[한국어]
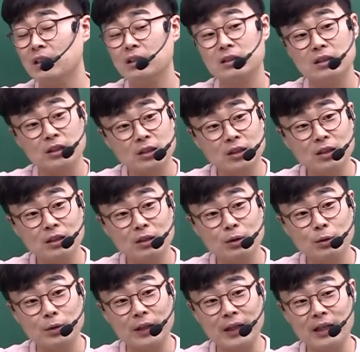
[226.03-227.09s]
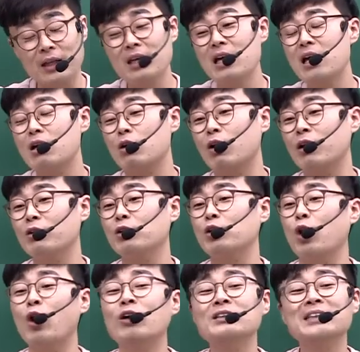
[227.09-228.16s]
그렇죠? 오케이. 거기서
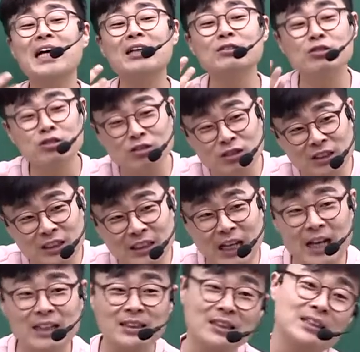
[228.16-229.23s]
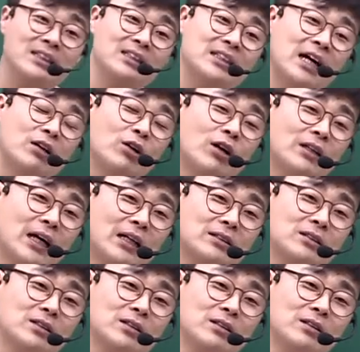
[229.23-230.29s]
경상수지라는 단어가
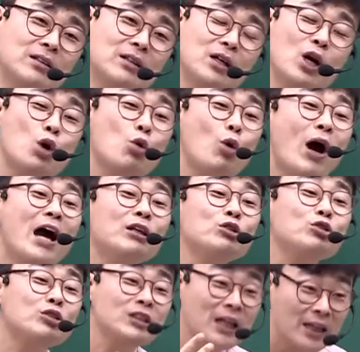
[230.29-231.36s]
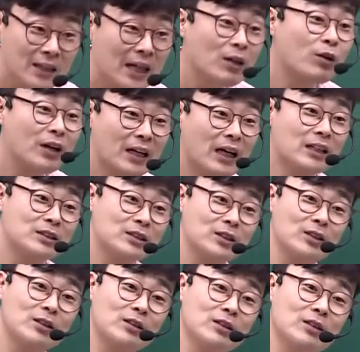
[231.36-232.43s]
나왔어요. 환율이라는 단어가 나왔어요.
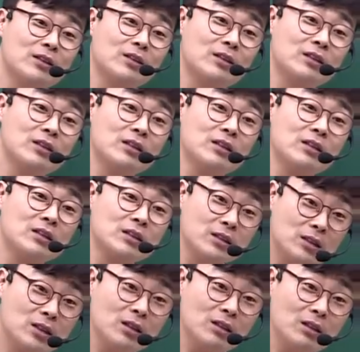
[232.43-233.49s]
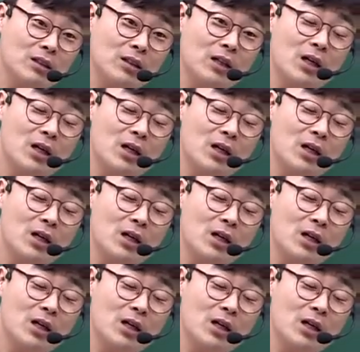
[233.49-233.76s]
그렇죠?